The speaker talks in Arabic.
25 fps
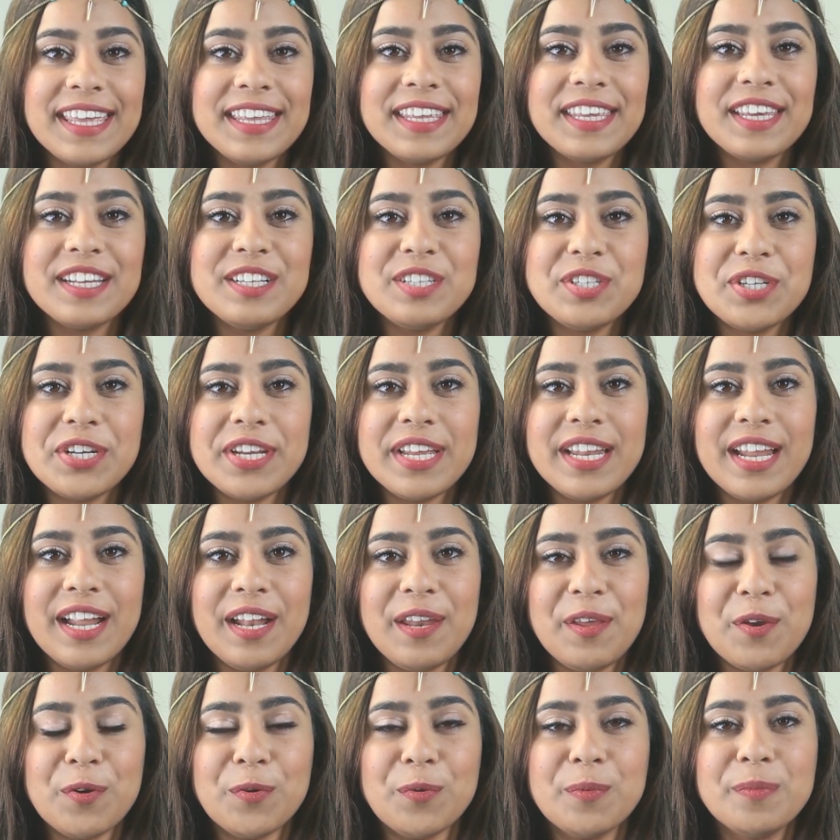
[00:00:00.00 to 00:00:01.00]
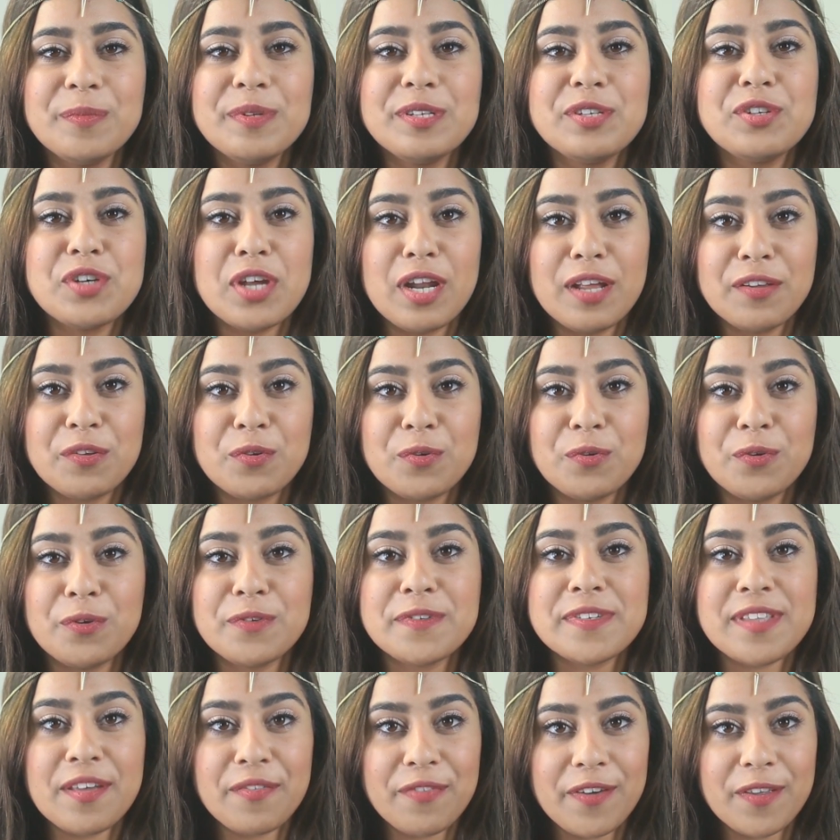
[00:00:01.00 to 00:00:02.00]
كان كل شيء لليوم ان شاء الله
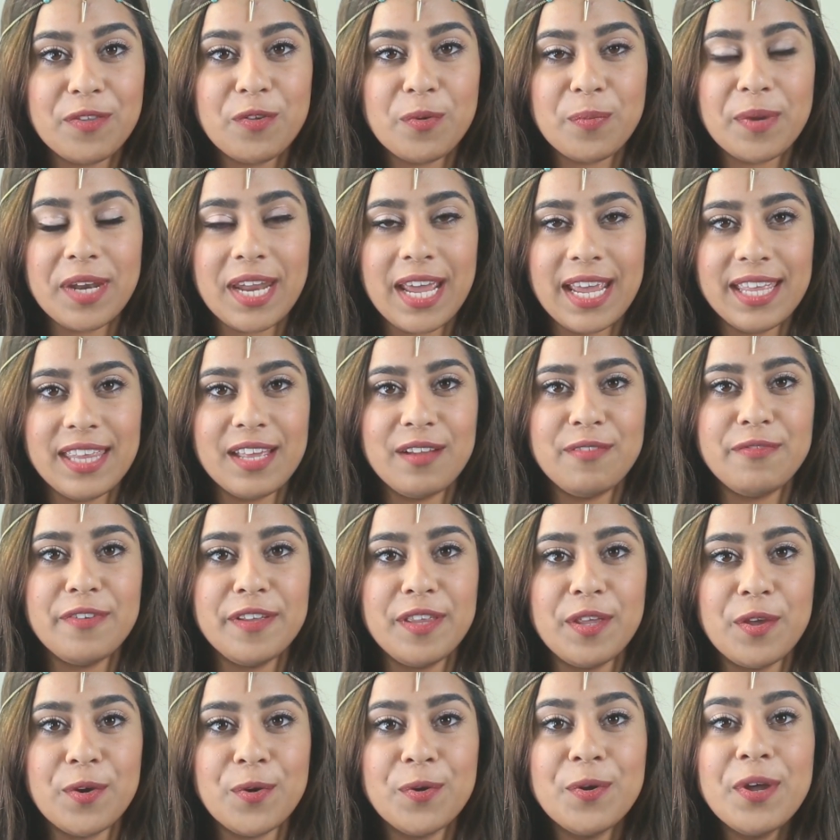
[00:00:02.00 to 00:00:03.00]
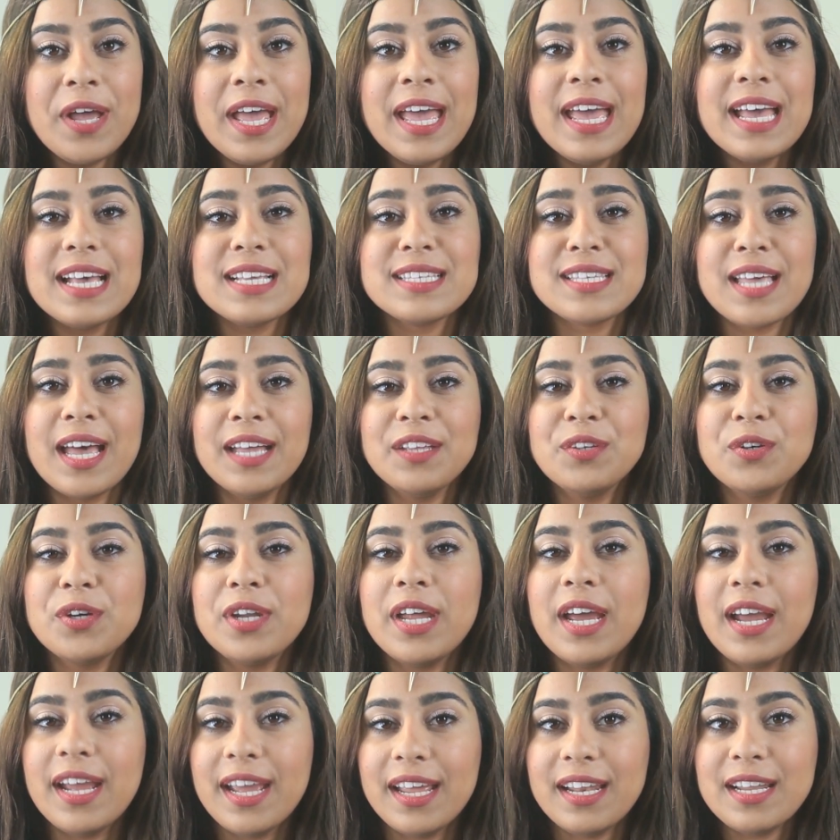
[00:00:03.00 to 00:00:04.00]
تكونوا استفدتوا من هيدا الفيديو اذا
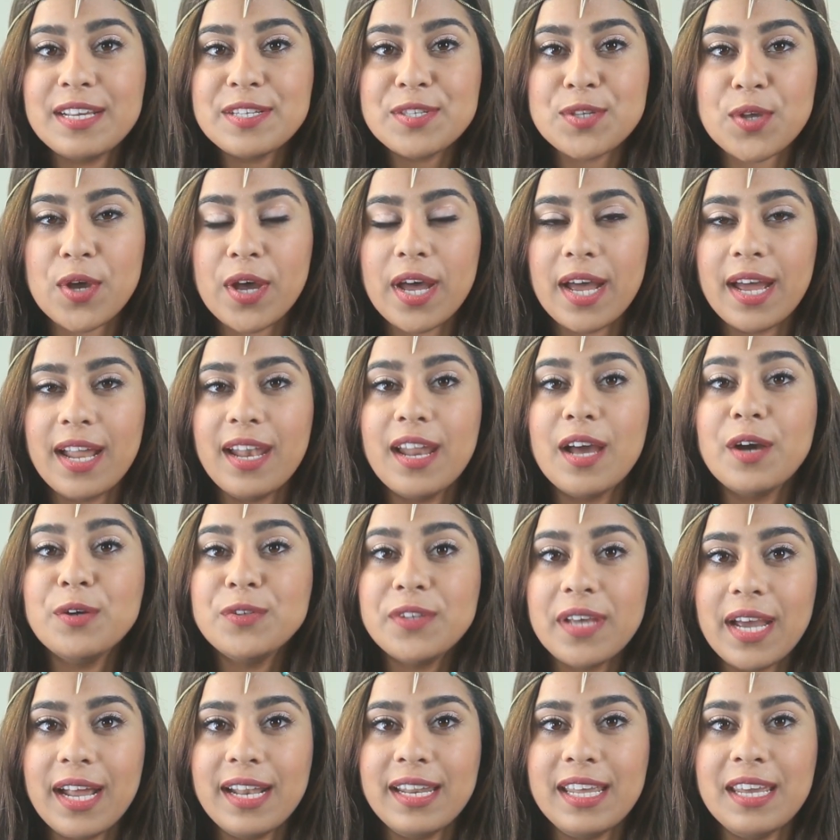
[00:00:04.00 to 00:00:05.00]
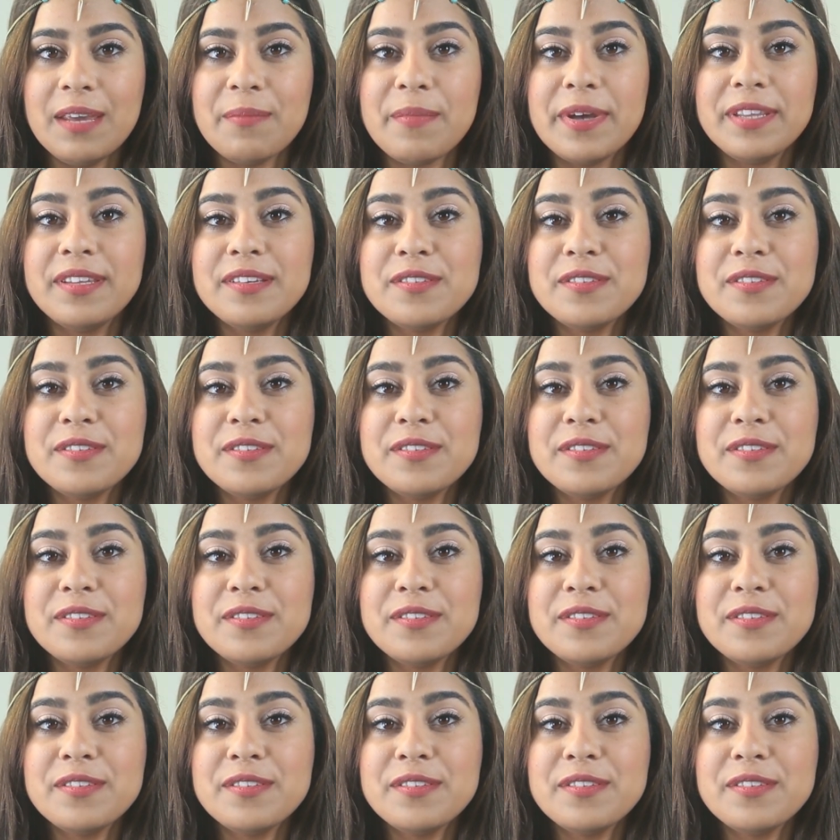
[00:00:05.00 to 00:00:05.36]
عندكم حيلا سؤال او تعليق ما